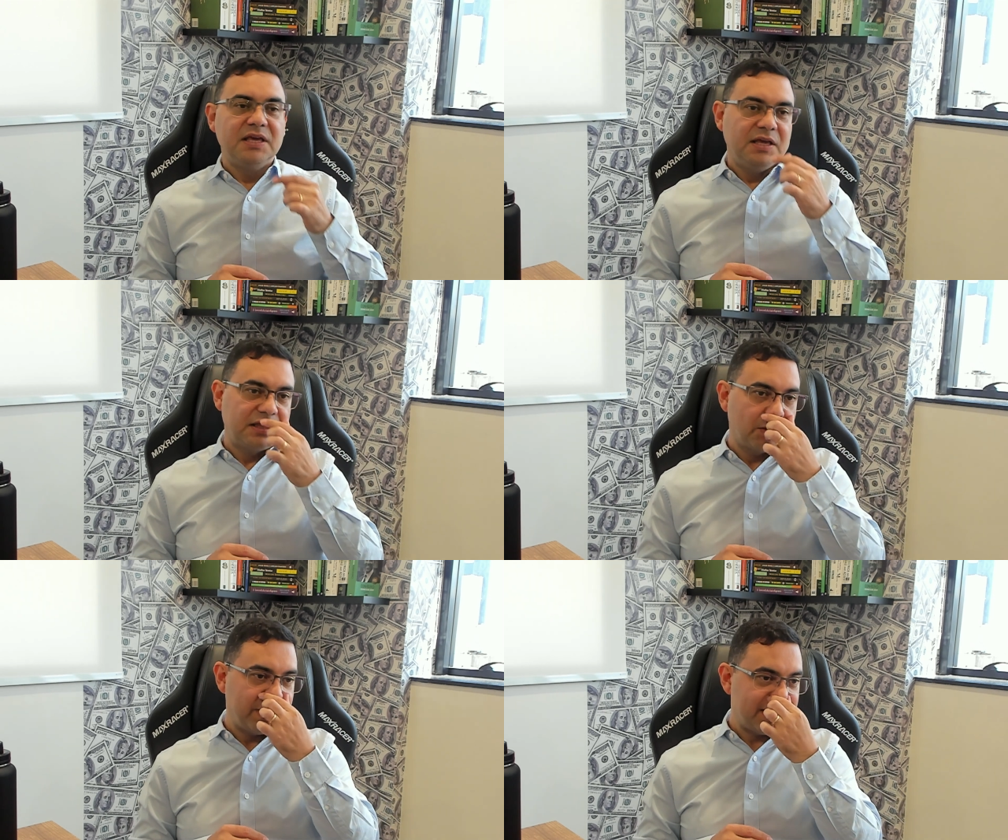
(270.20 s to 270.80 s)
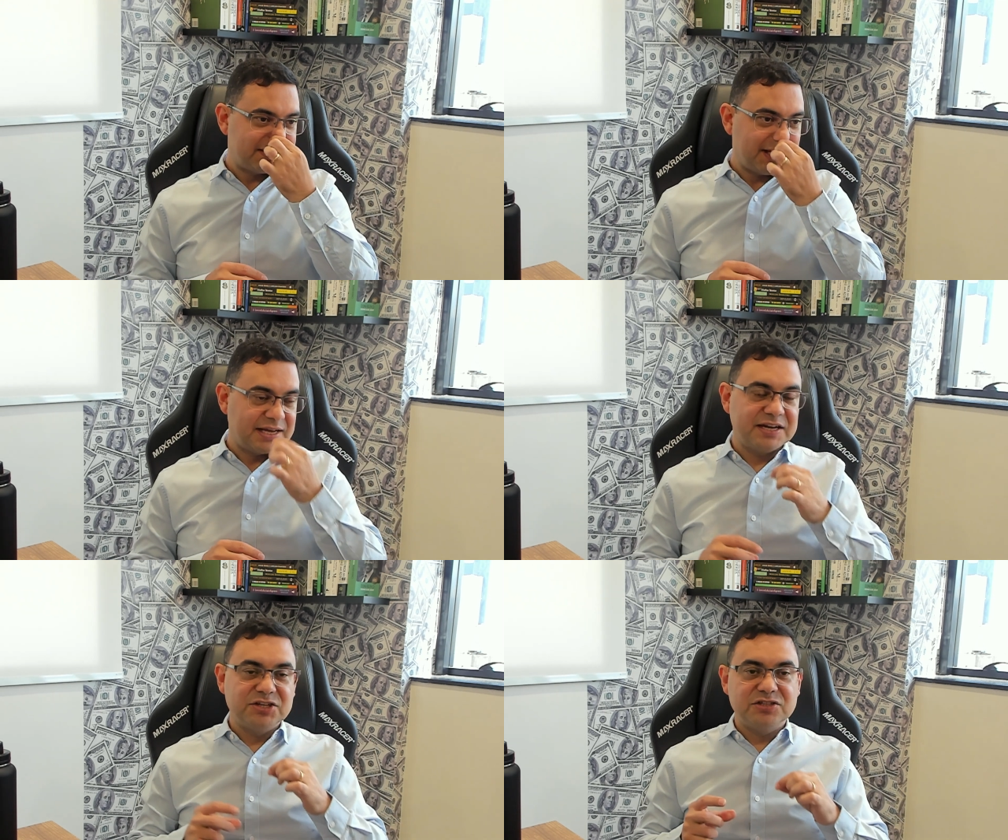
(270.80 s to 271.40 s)
Então, essa é a
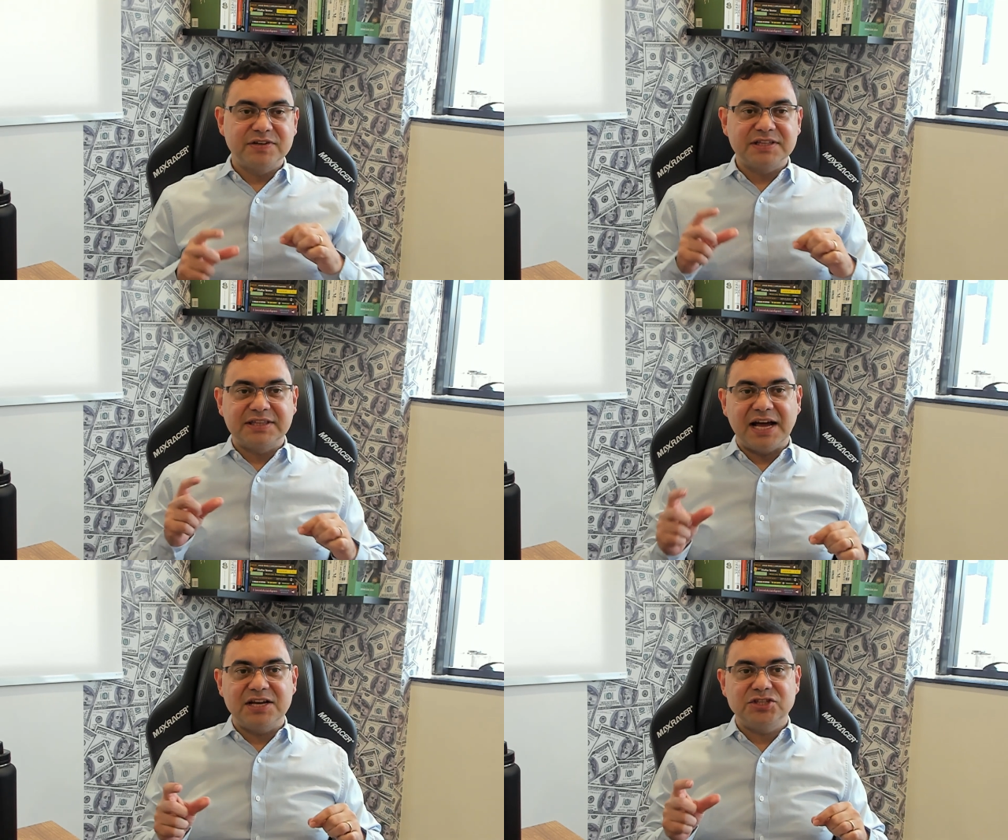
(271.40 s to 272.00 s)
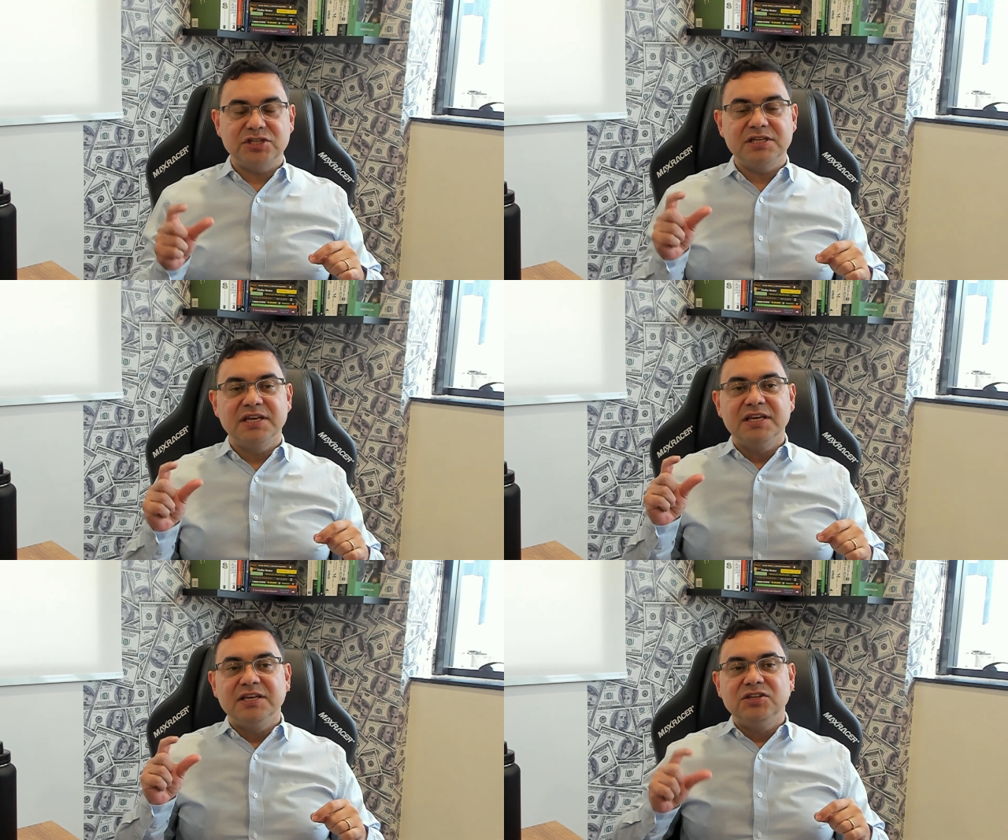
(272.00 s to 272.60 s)
grande vantagem
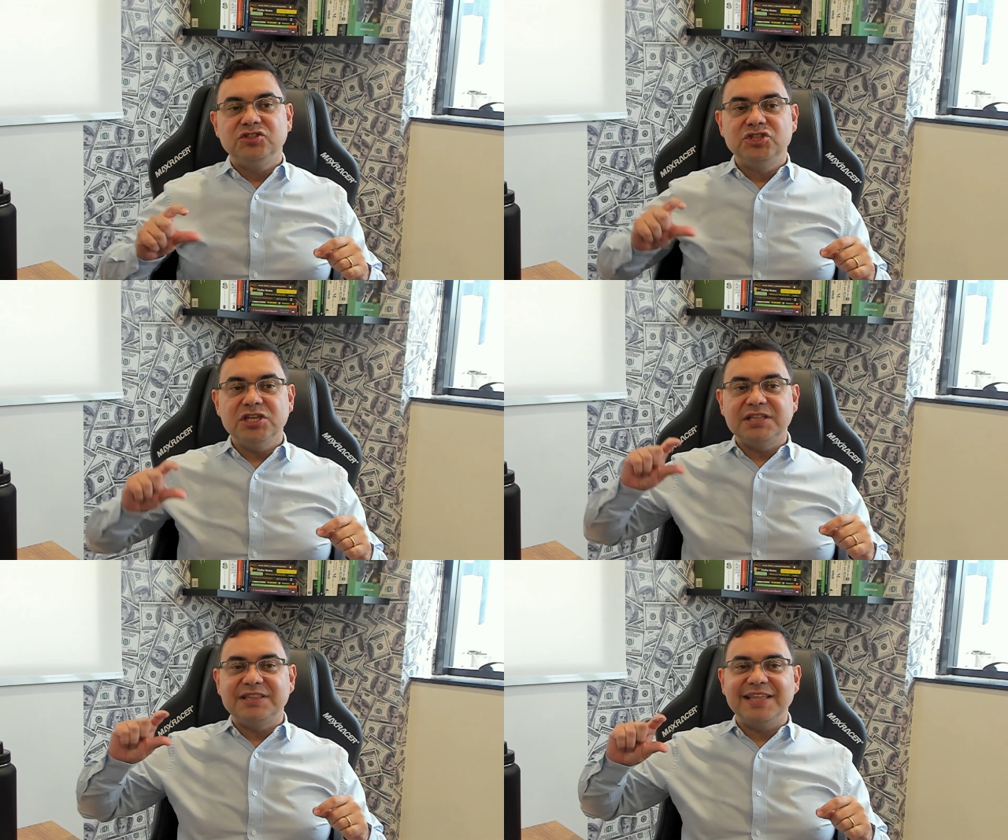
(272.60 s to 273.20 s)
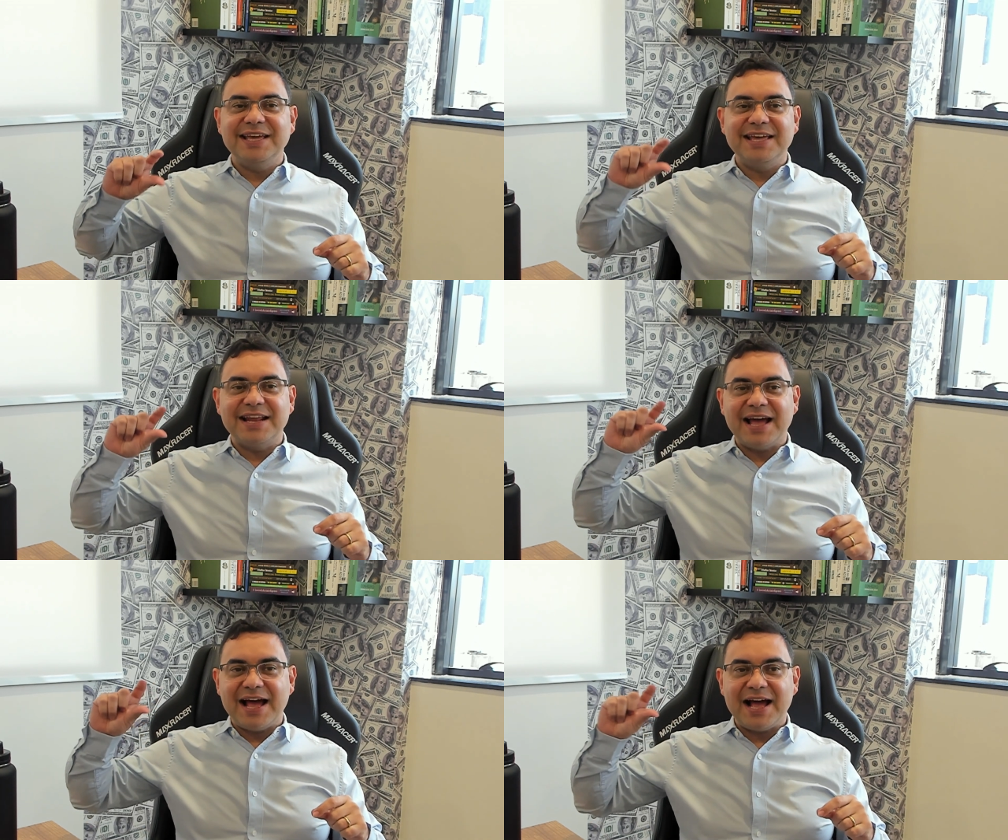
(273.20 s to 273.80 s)
de
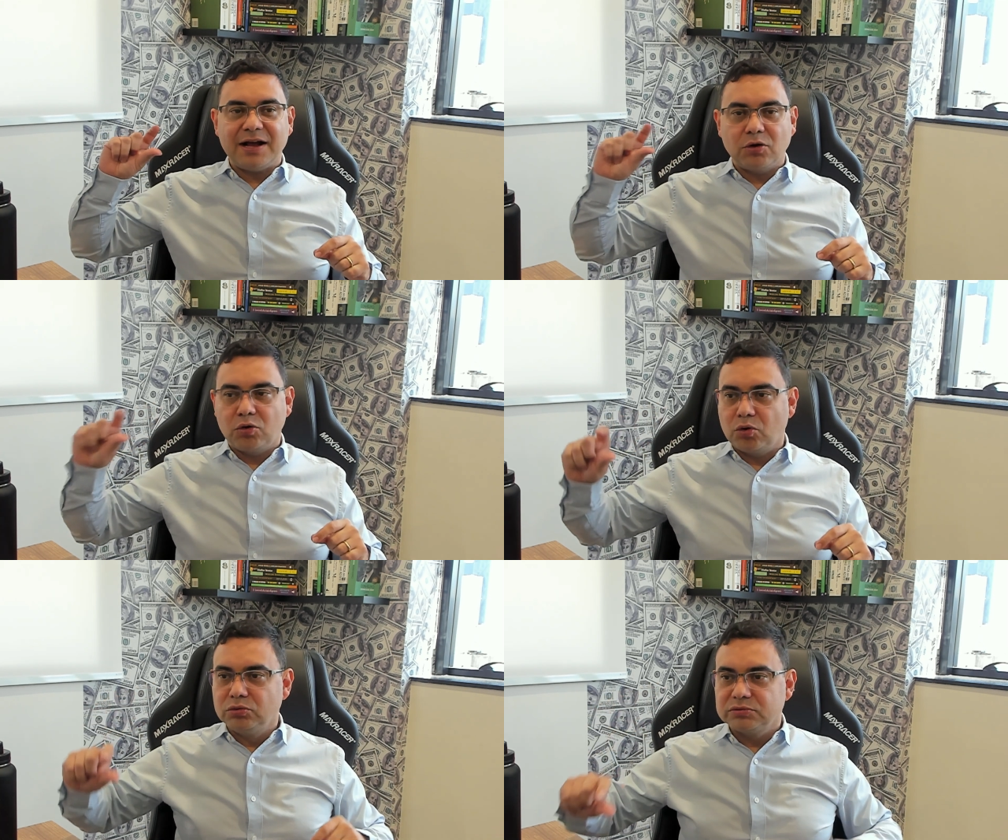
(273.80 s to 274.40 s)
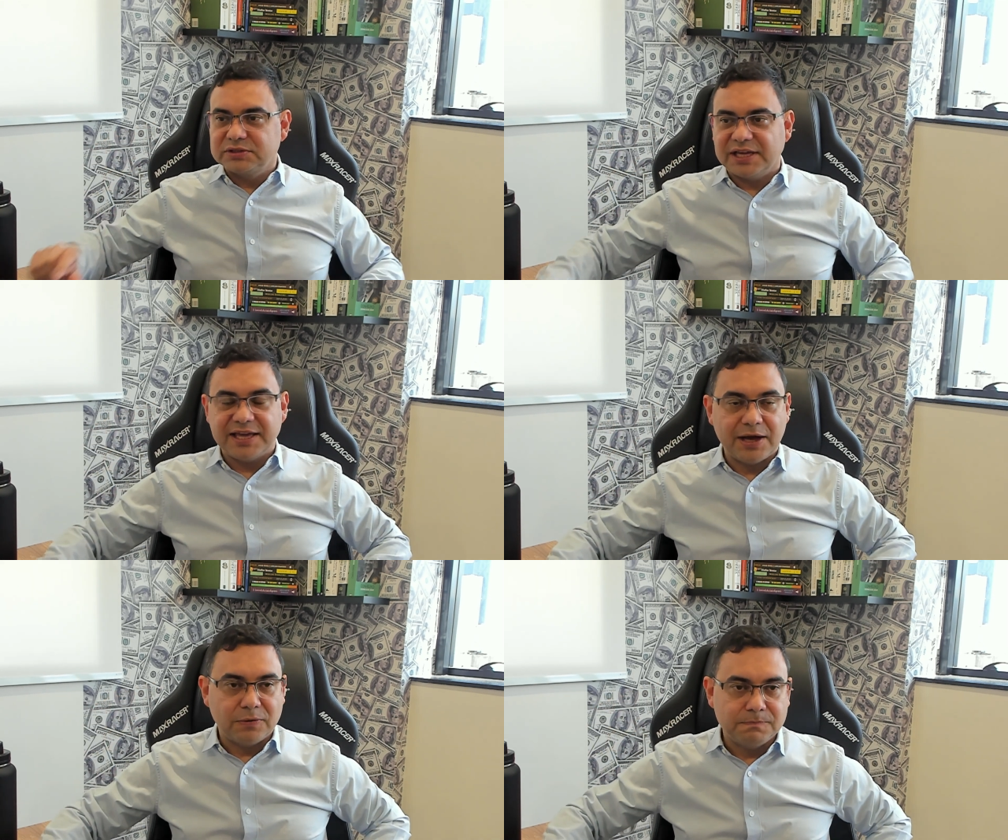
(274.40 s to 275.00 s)
ter a conta
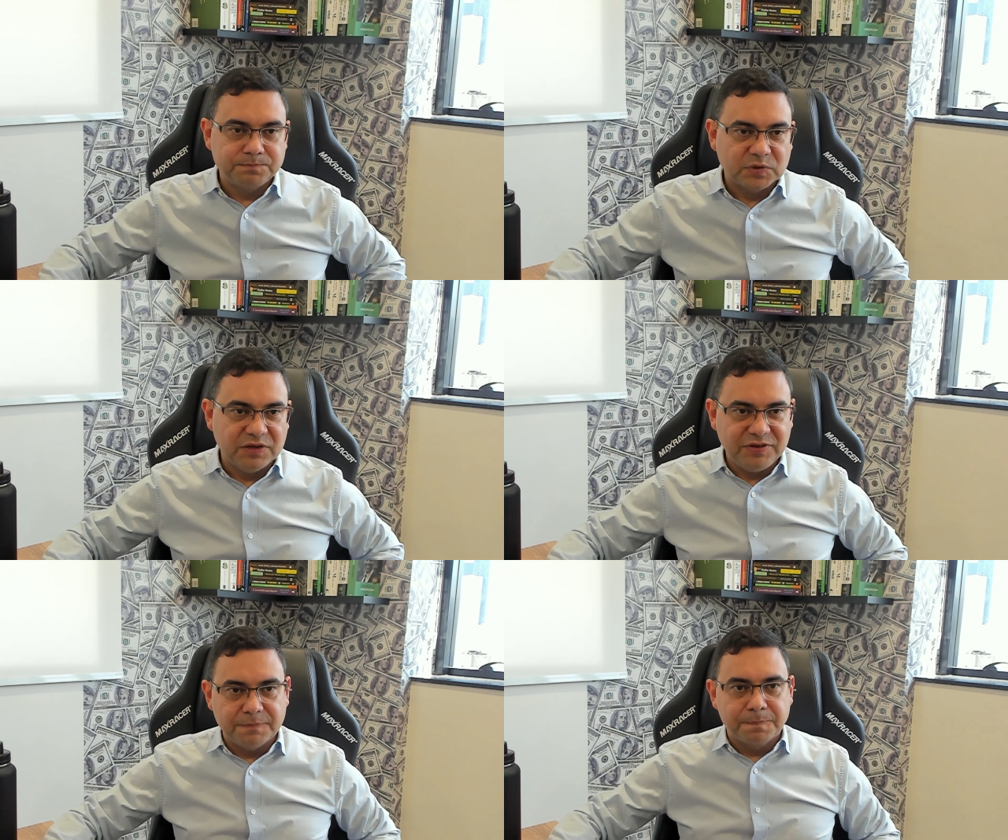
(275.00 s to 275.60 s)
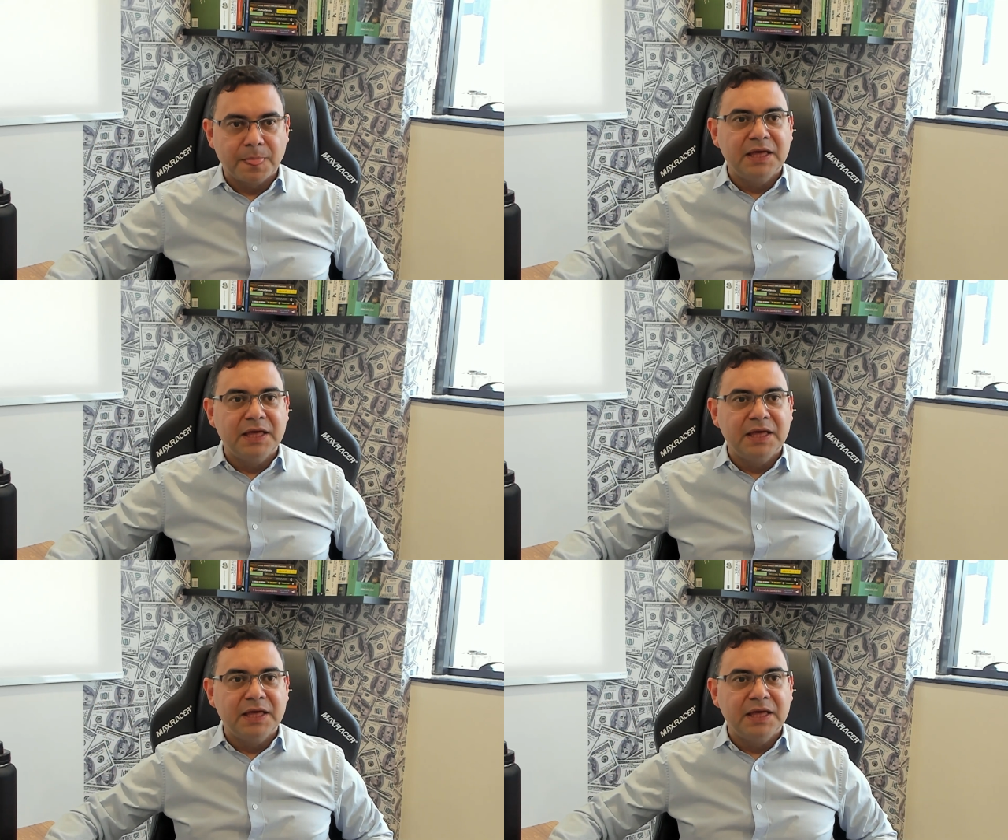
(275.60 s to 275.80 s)
real. Quer ver?